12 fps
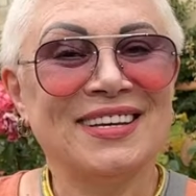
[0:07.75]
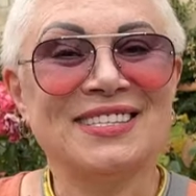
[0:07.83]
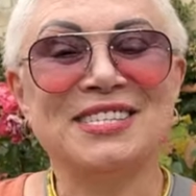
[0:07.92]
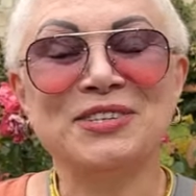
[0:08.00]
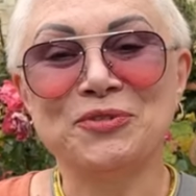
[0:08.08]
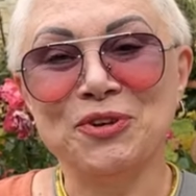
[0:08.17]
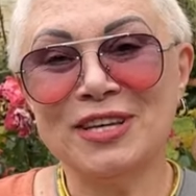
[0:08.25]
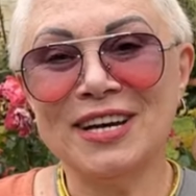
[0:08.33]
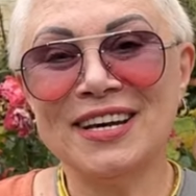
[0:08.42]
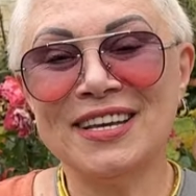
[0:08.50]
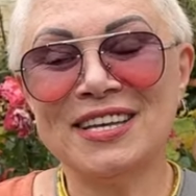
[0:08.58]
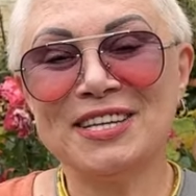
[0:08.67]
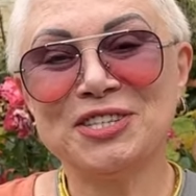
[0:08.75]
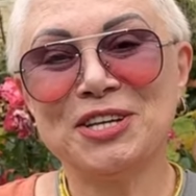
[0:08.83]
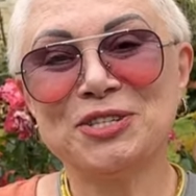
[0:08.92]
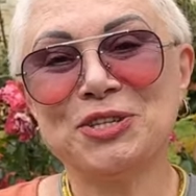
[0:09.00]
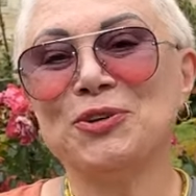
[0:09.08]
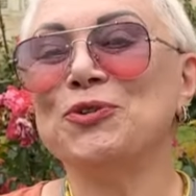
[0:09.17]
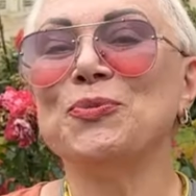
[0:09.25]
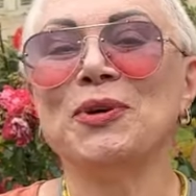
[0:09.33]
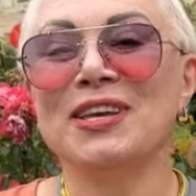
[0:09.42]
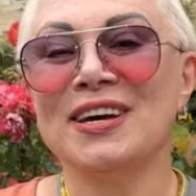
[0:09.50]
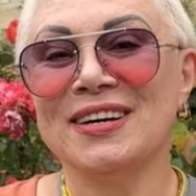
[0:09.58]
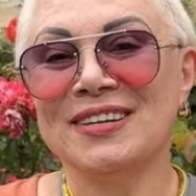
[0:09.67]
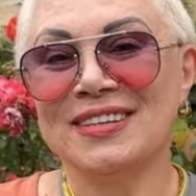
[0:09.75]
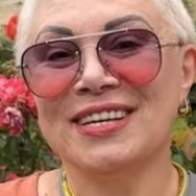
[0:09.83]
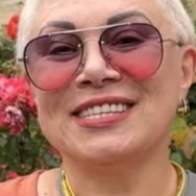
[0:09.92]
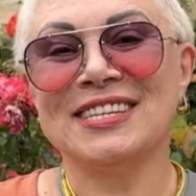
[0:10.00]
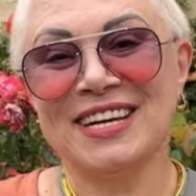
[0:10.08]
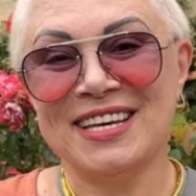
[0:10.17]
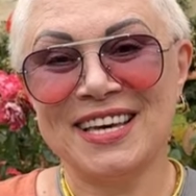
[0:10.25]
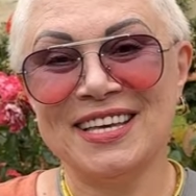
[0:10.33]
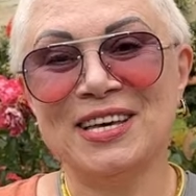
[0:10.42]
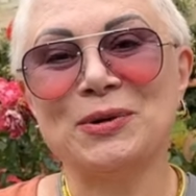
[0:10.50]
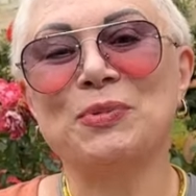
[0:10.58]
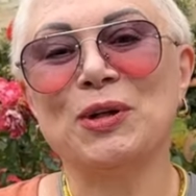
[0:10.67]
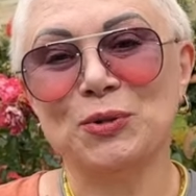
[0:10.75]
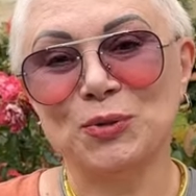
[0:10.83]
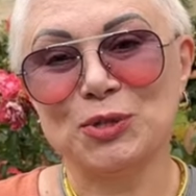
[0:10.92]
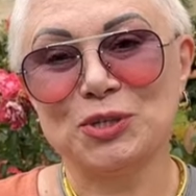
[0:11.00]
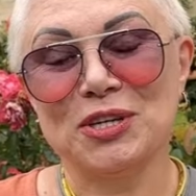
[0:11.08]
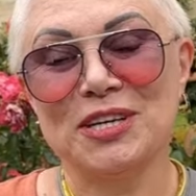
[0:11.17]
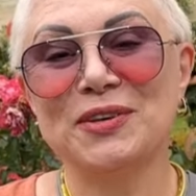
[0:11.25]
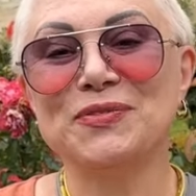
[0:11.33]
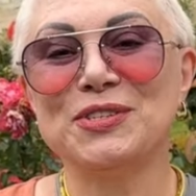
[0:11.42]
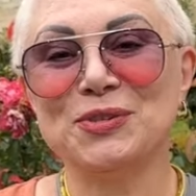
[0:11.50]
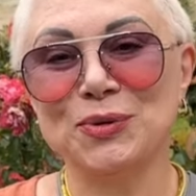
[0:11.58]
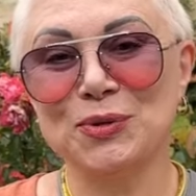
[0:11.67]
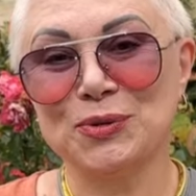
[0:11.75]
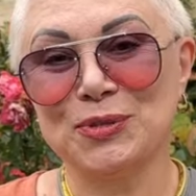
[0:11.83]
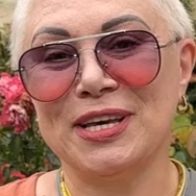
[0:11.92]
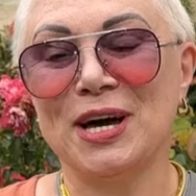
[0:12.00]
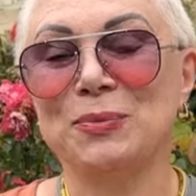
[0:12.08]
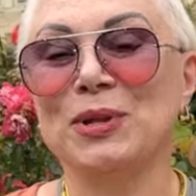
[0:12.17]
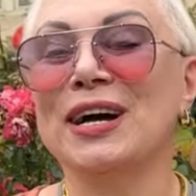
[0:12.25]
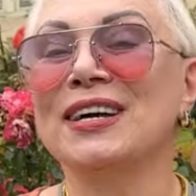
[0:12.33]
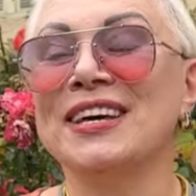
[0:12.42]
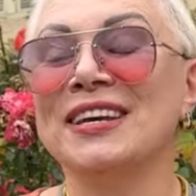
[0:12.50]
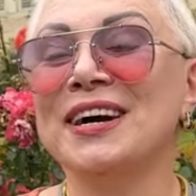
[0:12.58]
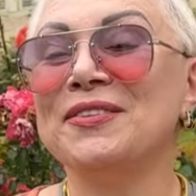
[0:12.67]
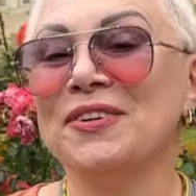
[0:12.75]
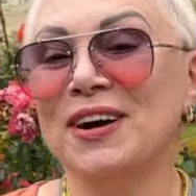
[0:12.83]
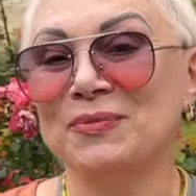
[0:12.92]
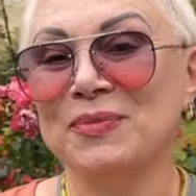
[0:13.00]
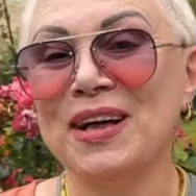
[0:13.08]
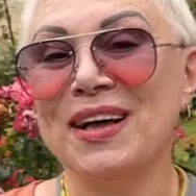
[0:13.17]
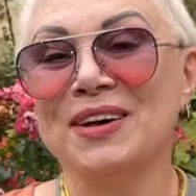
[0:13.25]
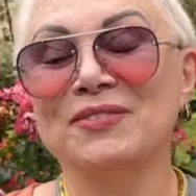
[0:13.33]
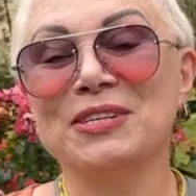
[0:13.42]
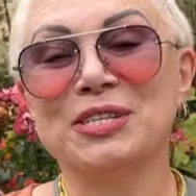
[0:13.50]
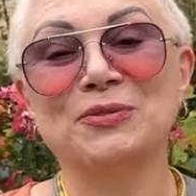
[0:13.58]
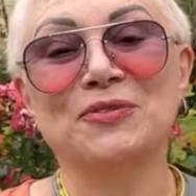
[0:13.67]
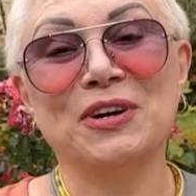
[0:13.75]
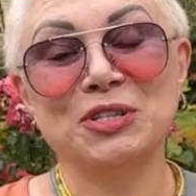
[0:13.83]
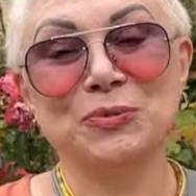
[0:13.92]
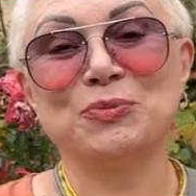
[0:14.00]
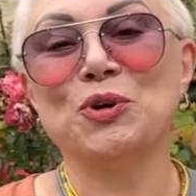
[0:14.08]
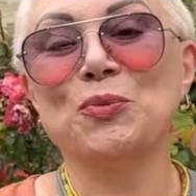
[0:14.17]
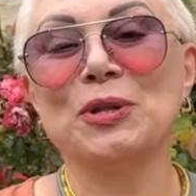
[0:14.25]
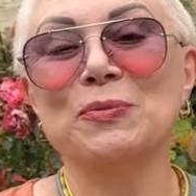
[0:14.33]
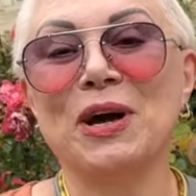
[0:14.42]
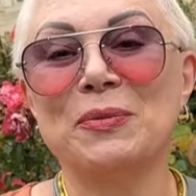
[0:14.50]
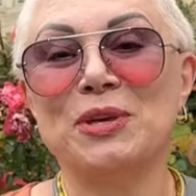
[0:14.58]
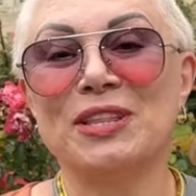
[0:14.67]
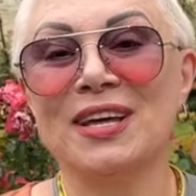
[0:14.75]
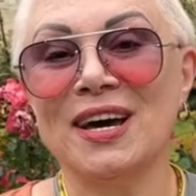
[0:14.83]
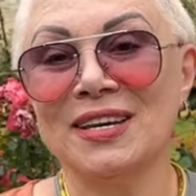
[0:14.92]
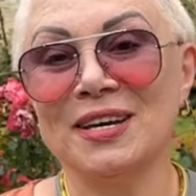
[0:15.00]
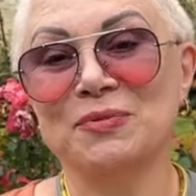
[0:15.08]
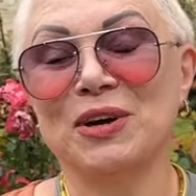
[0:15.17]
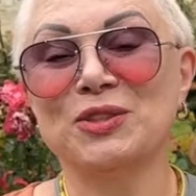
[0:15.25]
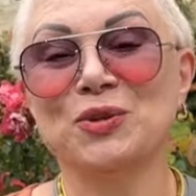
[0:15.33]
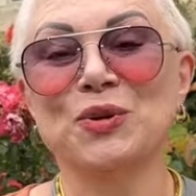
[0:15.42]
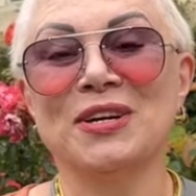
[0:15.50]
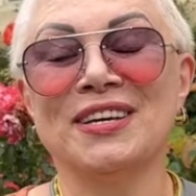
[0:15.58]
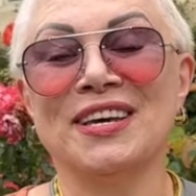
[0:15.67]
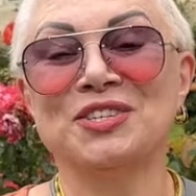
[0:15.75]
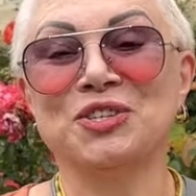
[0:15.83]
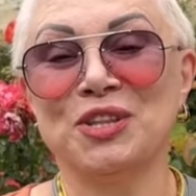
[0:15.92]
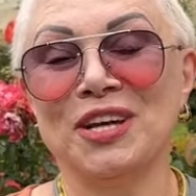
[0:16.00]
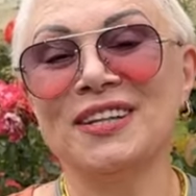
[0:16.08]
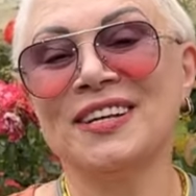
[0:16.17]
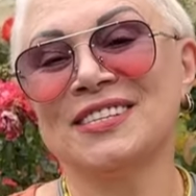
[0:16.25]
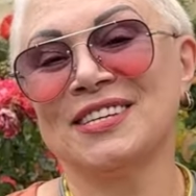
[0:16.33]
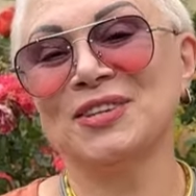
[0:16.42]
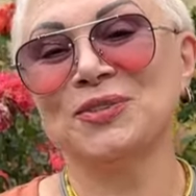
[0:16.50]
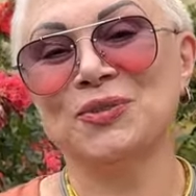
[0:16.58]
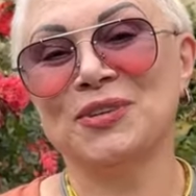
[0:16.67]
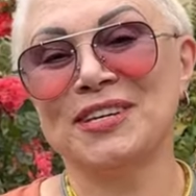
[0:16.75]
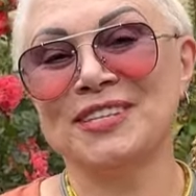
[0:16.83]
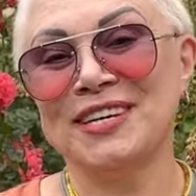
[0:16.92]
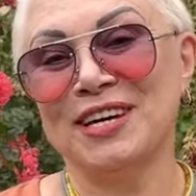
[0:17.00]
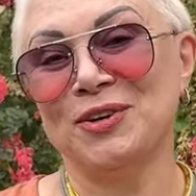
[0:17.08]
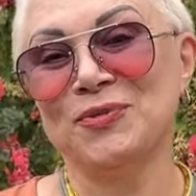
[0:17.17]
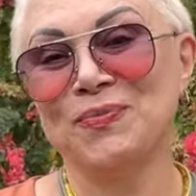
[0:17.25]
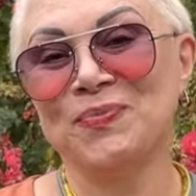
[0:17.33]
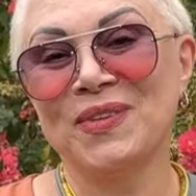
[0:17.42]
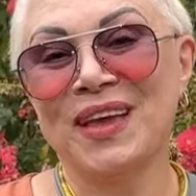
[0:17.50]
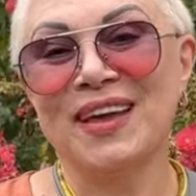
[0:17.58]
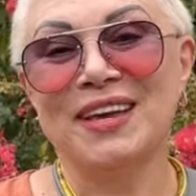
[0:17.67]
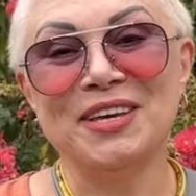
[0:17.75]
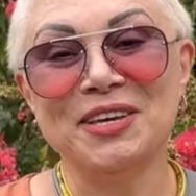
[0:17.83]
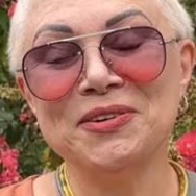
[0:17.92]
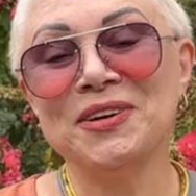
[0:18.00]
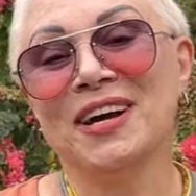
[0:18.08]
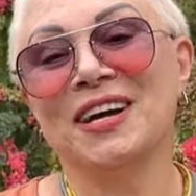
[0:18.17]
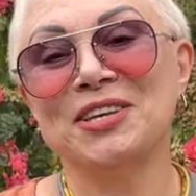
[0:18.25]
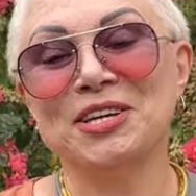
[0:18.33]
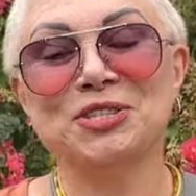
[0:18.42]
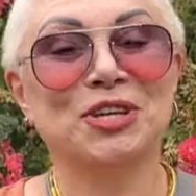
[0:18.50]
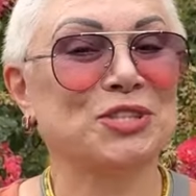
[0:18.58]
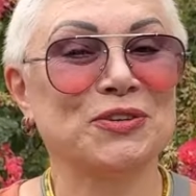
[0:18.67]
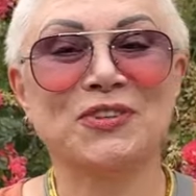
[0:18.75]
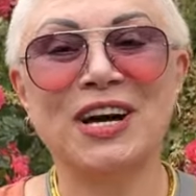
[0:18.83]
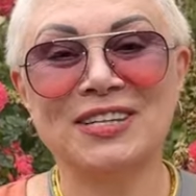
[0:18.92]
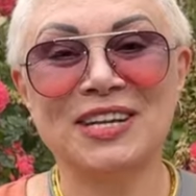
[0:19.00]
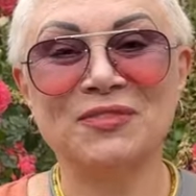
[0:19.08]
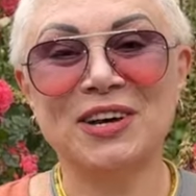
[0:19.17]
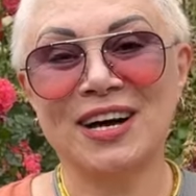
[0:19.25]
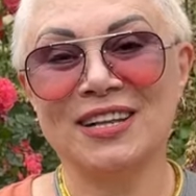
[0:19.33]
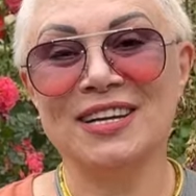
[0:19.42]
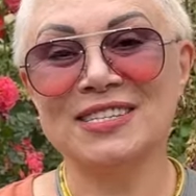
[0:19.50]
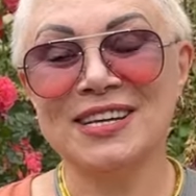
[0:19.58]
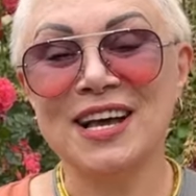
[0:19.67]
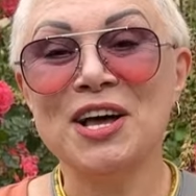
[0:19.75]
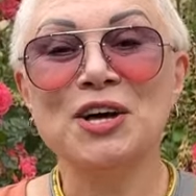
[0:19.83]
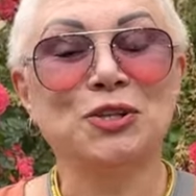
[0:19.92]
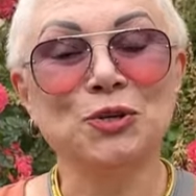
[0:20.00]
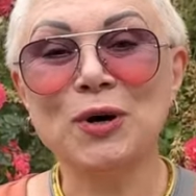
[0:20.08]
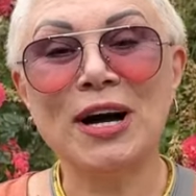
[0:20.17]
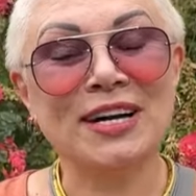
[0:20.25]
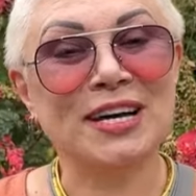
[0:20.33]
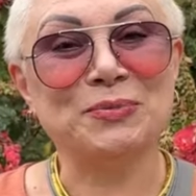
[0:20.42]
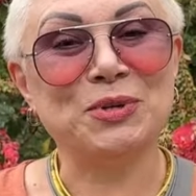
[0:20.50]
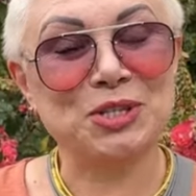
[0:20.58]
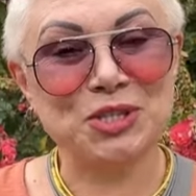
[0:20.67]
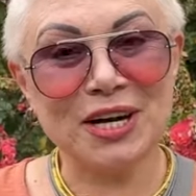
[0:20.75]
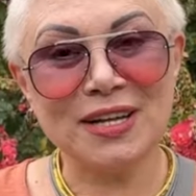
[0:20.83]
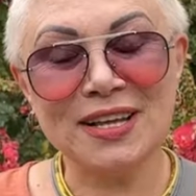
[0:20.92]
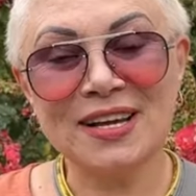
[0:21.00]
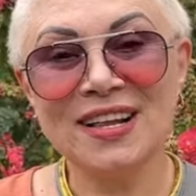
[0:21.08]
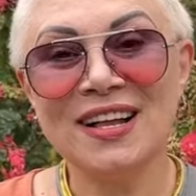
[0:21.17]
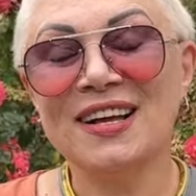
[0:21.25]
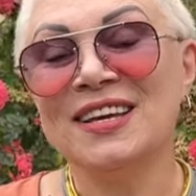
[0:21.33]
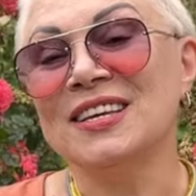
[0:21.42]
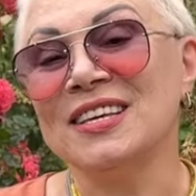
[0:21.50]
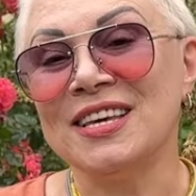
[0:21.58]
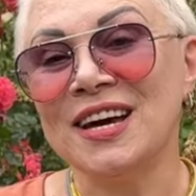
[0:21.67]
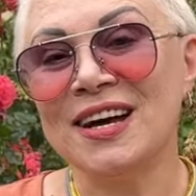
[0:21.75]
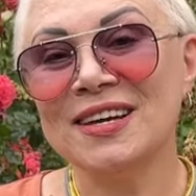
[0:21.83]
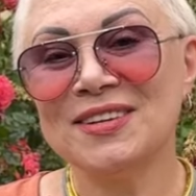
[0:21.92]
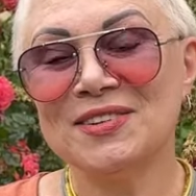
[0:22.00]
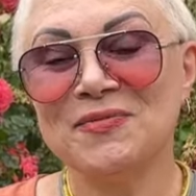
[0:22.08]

Сегодня, конечно же, у меня настроение получше. И все, друзья, благодаря вам, вашим теплым комментариям, которые я читала целую неделю. И, конечно же, вдохновлялась. Ну, как и обещала, я